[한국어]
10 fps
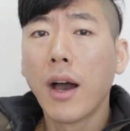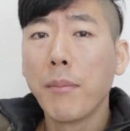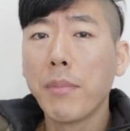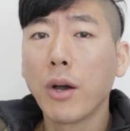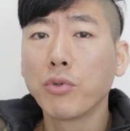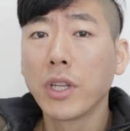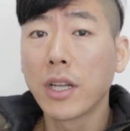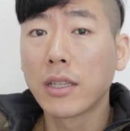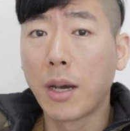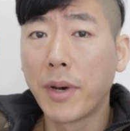한 바구니에
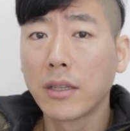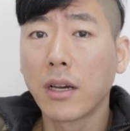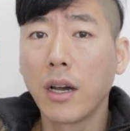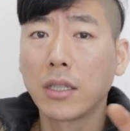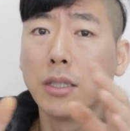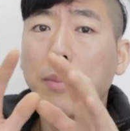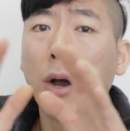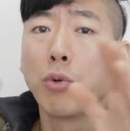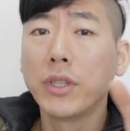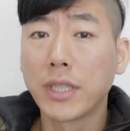다 담았다가 그
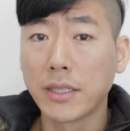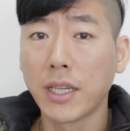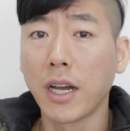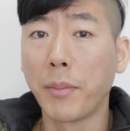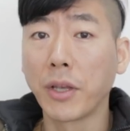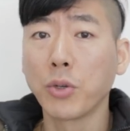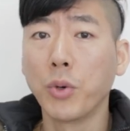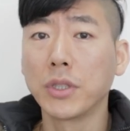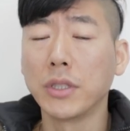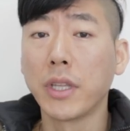바구니 자체가
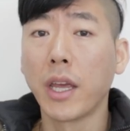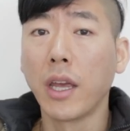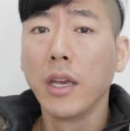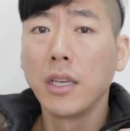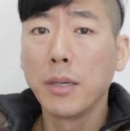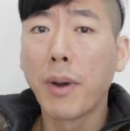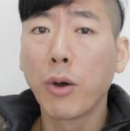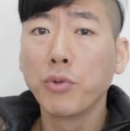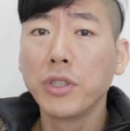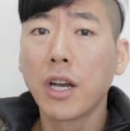백종원 씨인데 이
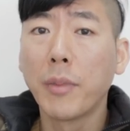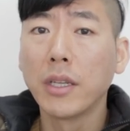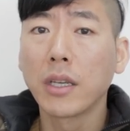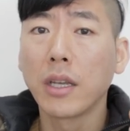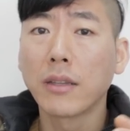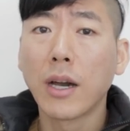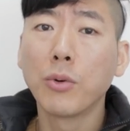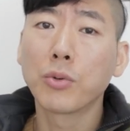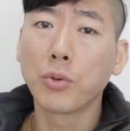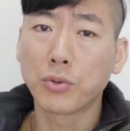바구니가 만약에
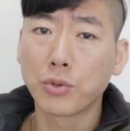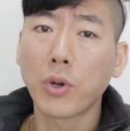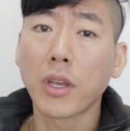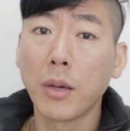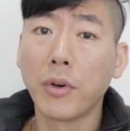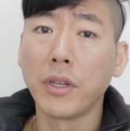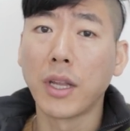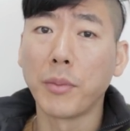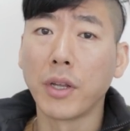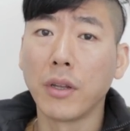땅으로
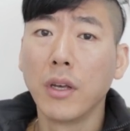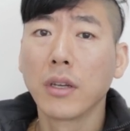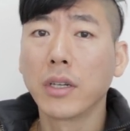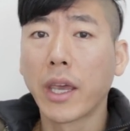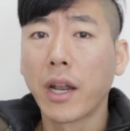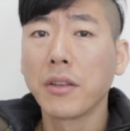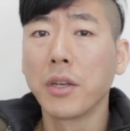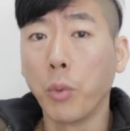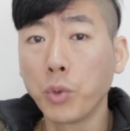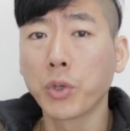추락해버린다면 그
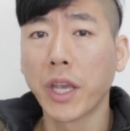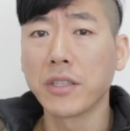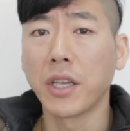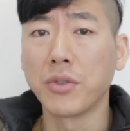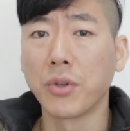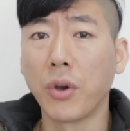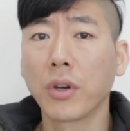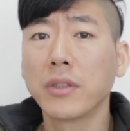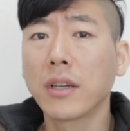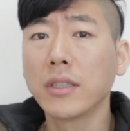계란들이 모두 깨지겠죠.
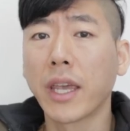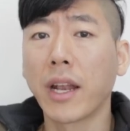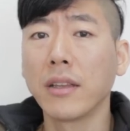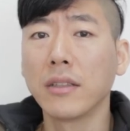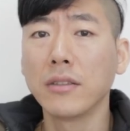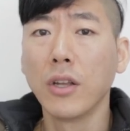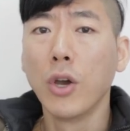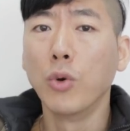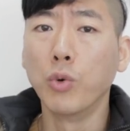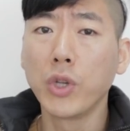근데 그 계란들은
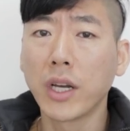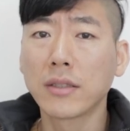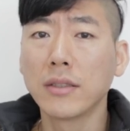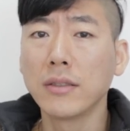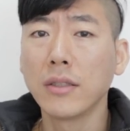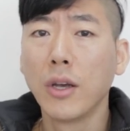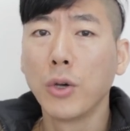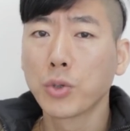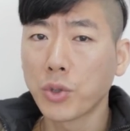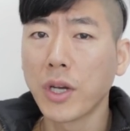우리 같은
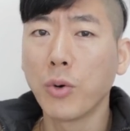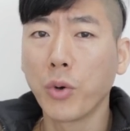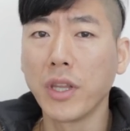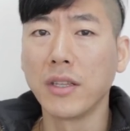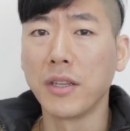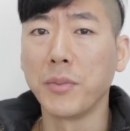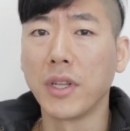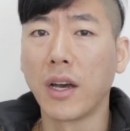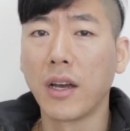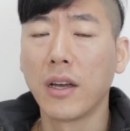
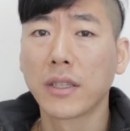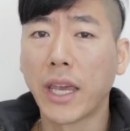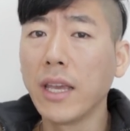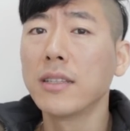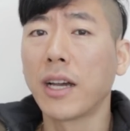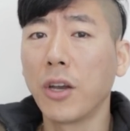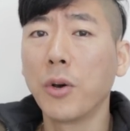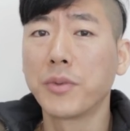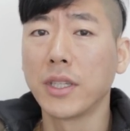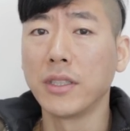소상공인들입니다. 개인
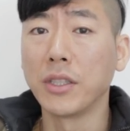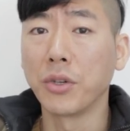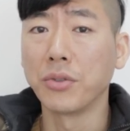자영업자들인